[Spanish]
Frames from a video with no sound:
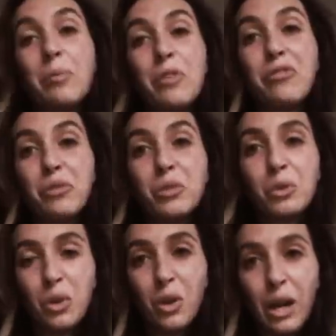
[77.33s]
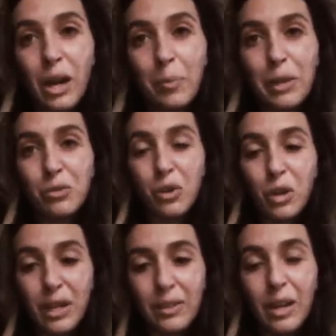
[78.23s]
profundo en las
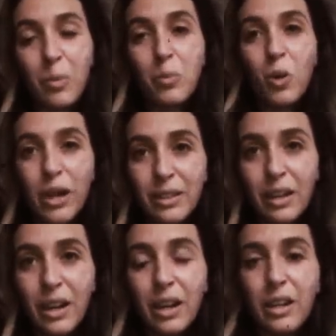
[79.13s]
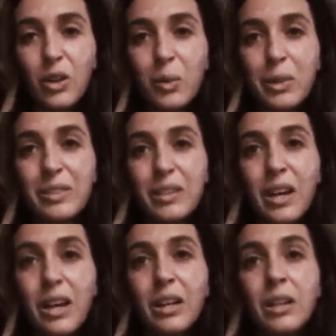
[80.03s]
personas y en las mujeres a las que yo
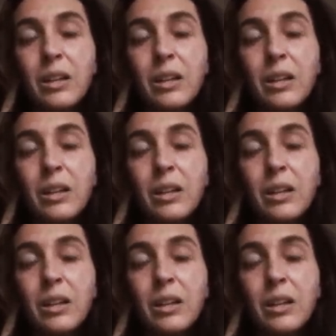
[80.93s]
vestía,